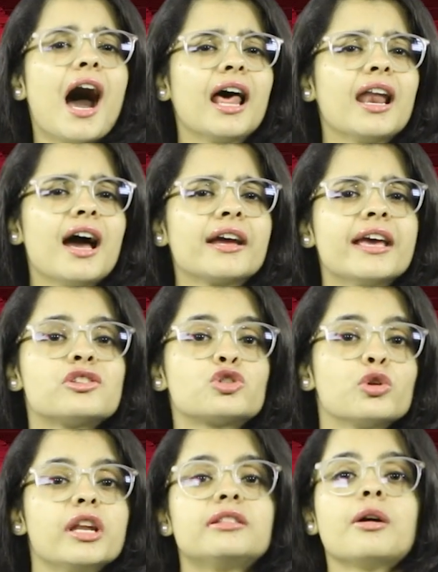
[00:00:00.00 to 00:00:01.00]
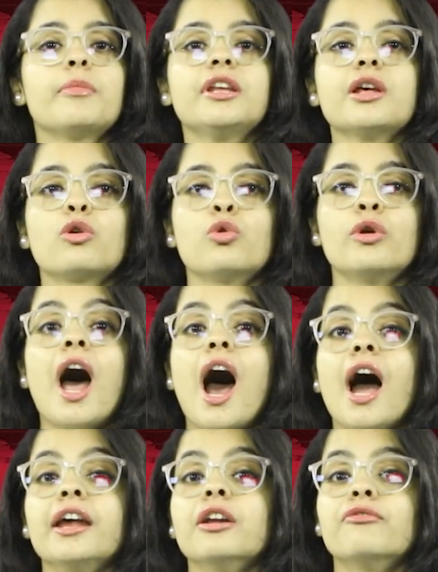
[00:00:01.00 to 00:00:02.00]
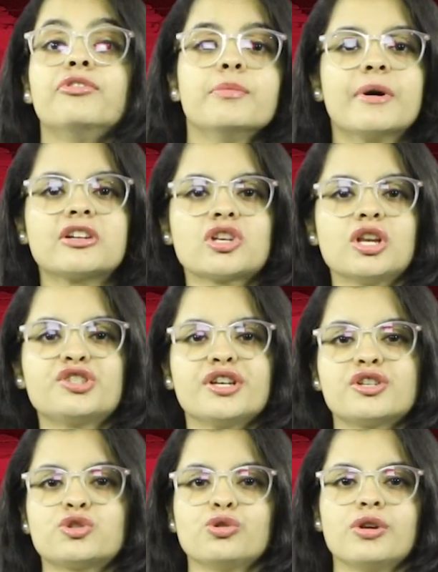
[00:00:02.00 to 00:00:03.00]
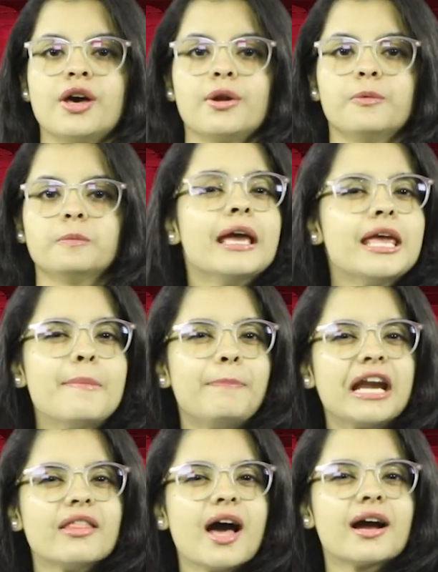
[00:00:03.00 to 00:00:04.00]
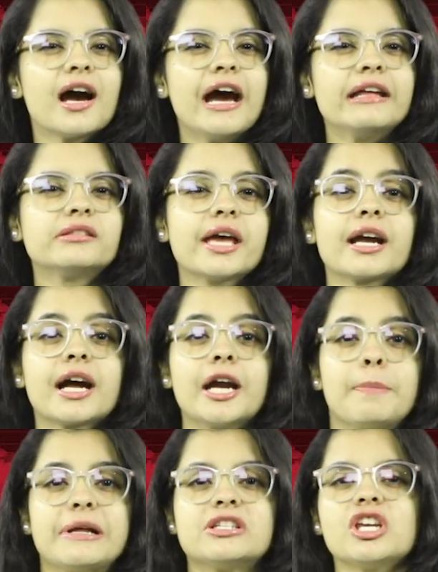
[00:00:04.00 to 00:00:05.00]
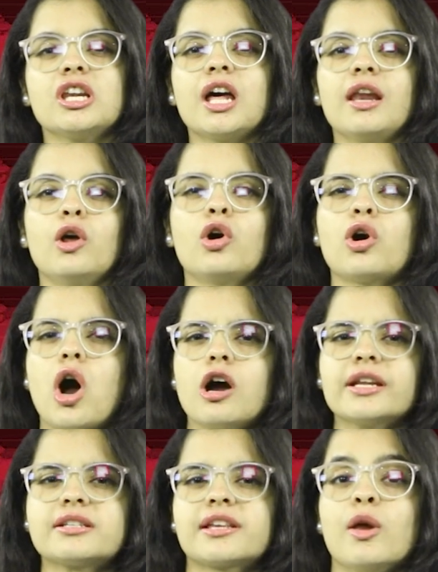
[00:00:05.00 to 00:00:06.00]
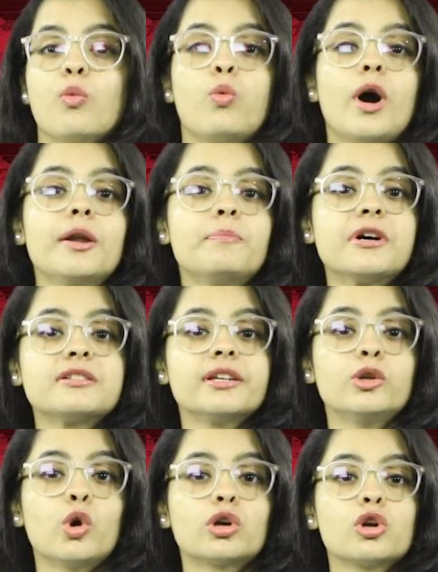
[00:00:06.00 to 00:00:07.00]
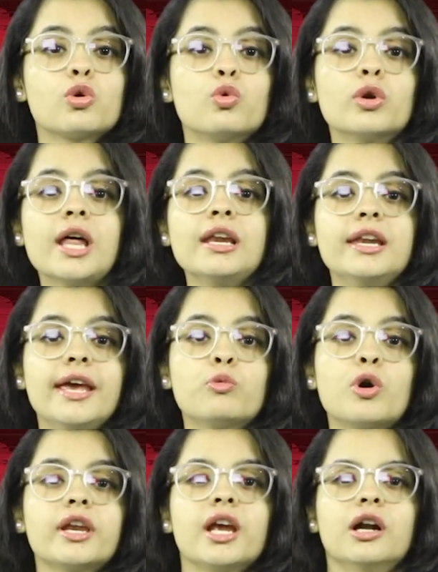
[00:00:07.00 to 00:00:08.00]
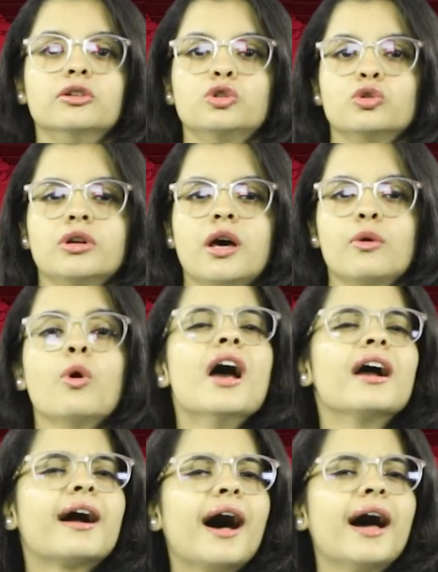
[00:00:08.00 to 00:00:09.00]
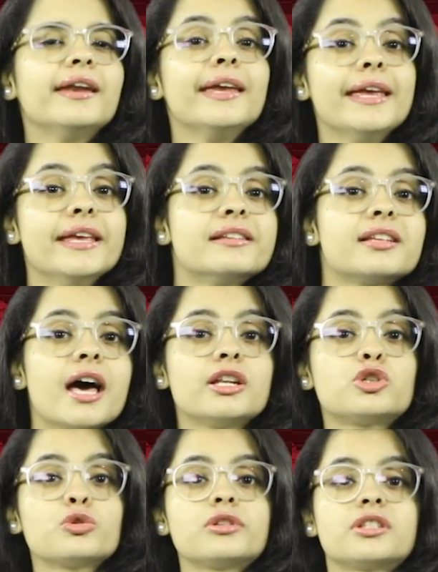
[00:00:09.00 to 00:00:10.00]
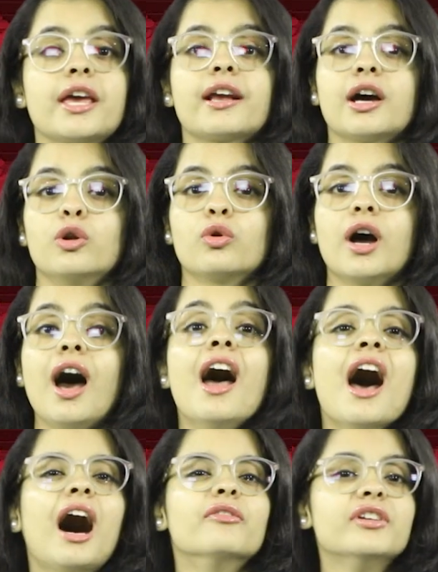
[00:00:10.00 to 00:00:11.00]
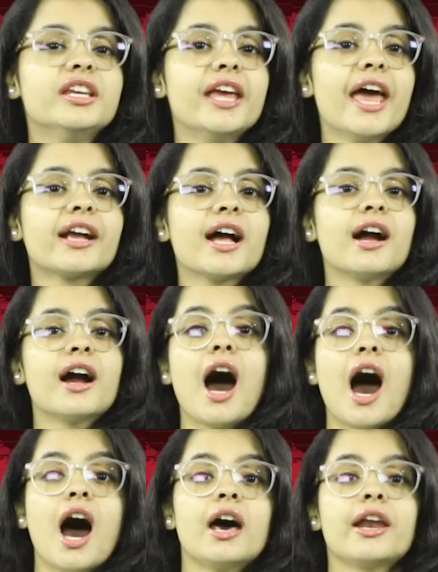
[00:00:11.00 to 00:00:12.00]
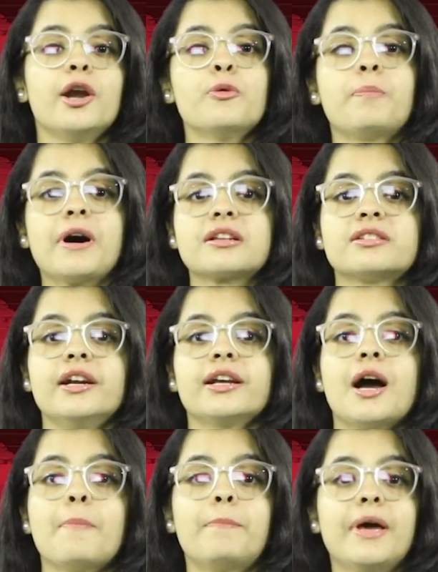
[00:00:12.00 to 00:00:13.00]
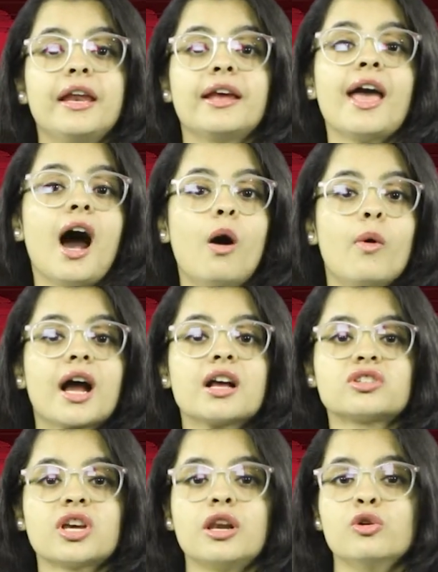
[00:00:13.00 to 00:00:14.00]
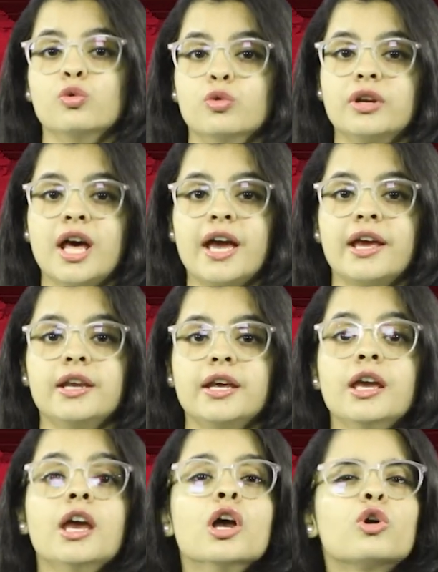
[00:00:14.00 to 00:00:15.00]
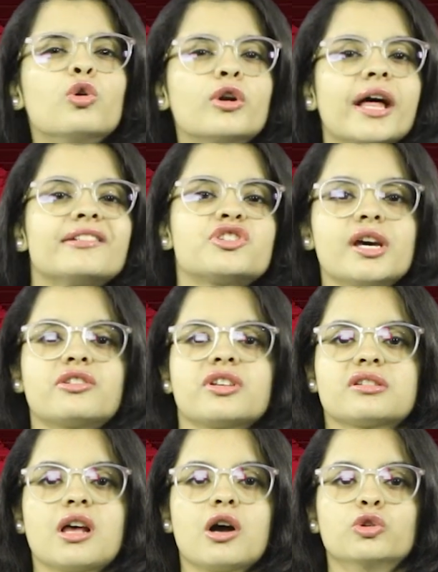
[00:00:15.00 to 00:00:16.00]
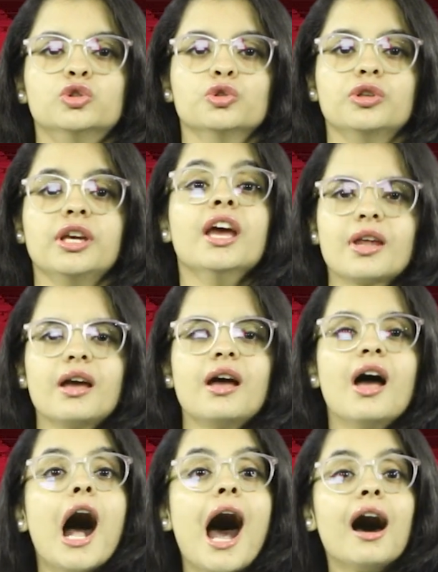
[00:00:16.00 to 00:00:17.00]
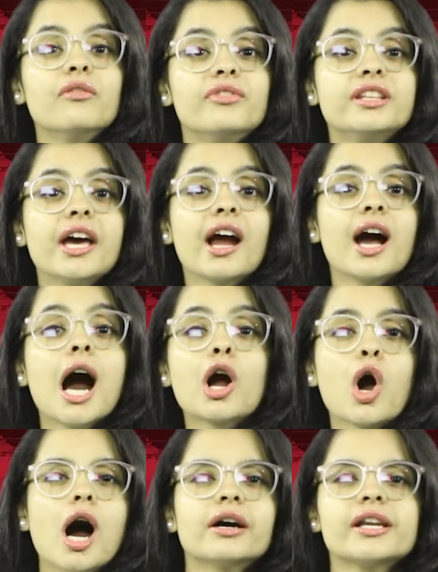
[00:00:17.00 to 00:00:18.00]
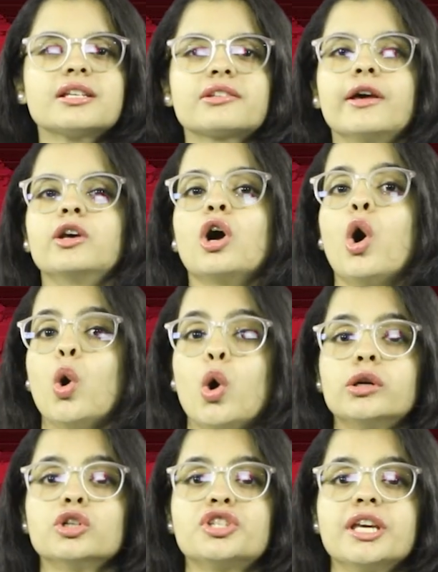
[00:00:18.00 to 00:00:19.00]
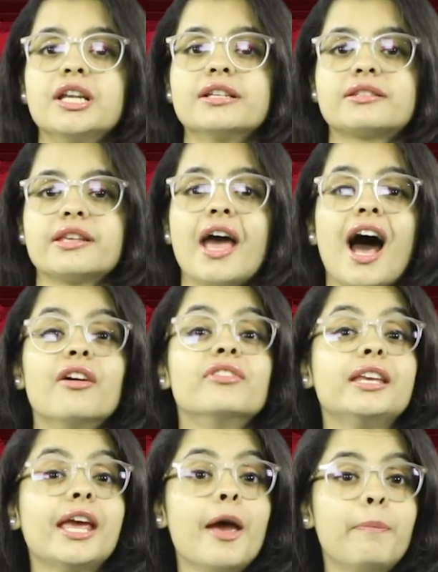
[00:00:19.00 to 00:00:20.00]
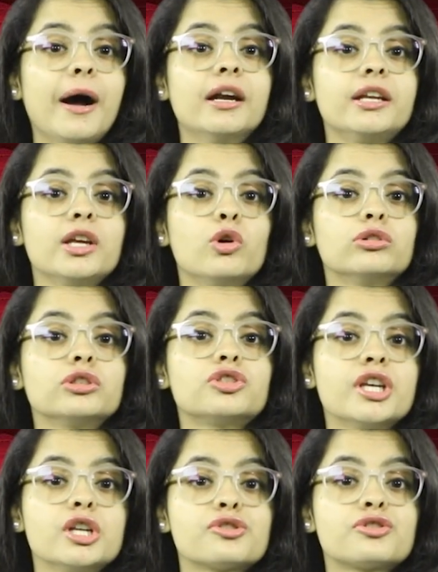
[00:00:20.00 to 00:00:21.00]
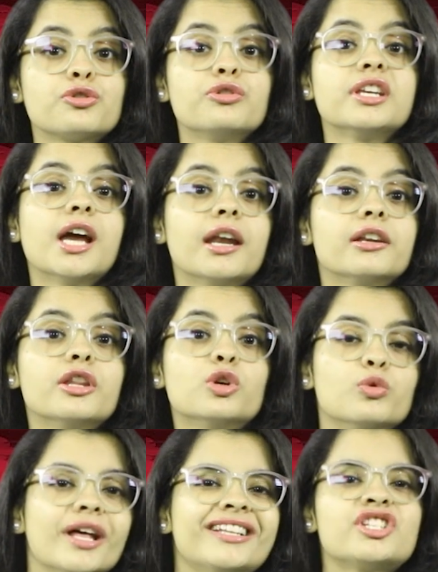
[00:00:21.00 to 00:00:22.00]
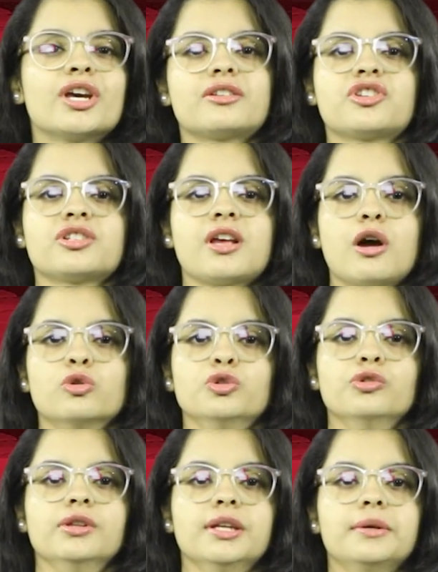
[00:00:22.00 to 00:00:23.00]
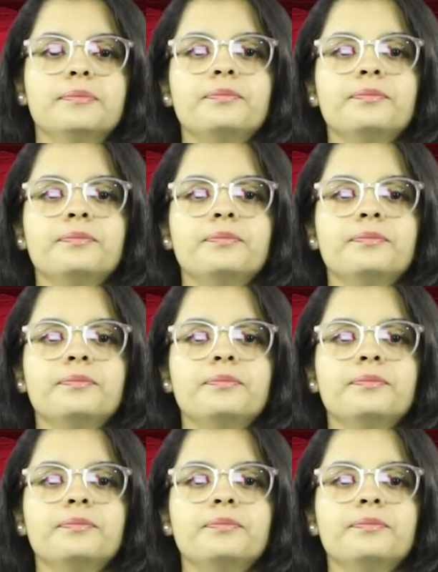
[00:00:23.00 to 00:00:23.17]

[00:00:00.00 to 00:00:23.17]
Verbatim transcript: అలాగే సునీత మీద కూడా ఆయన విమర్శలు చేస్తున్నారు ఇప్పటిదాకా అయితే కడప జిల్లాలో కాంగ్రెస్ కి వన్ పర్సెంట్ ఓట్లు కూడా లేవు అని అంటున్నారు కానీ ఈసారి చూస్తే కనుక అవి ఏకంగా ఆరేడు పర్సెంట్ గా పెరిగే అవకాశాలు ఉన్నాయని కూడా చర్చ సాగుతుంది ఆ విధంగా కాంగ్రెస్ కనుక ఓట్లు చీలిస్తే అవి ఏ పార్టీ ఓట్లు చీలుస్తుంది అన్నది కూడా చర్చ సాగుతుంది